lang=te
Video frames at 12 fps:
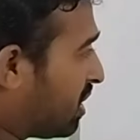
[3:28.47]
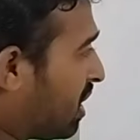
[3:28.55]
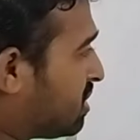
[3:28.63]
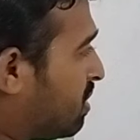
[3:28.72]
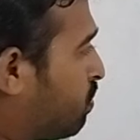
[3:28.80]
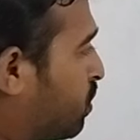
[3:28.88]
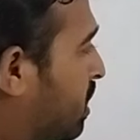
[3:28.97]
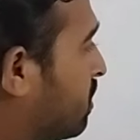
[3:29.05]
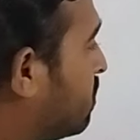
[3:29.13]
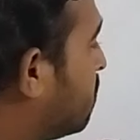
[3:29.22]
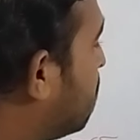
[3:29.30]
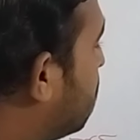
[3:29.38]
కథా సంపుటి
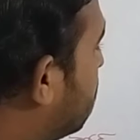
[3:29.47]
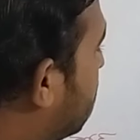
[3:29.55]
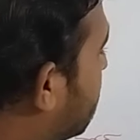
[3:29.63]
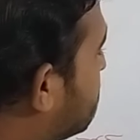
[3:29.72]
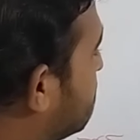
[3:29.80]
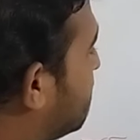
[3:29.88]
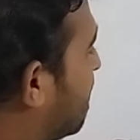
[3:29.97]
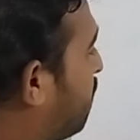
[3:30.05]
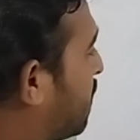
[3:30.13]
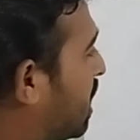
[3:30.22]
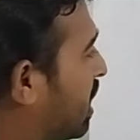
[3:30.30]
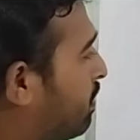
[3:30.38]
నెక్స్ట్
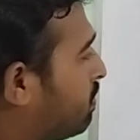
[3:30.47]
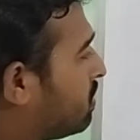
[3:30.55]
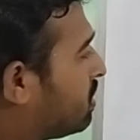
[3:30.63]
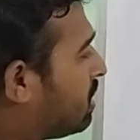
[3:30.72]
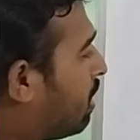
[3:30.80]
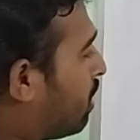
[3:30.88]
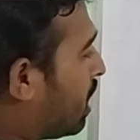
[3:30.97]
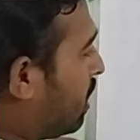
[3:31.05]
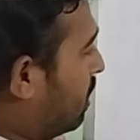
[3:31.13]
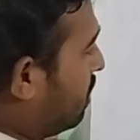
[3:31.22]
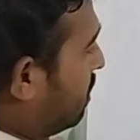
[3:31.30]
జలప్రలయం నవల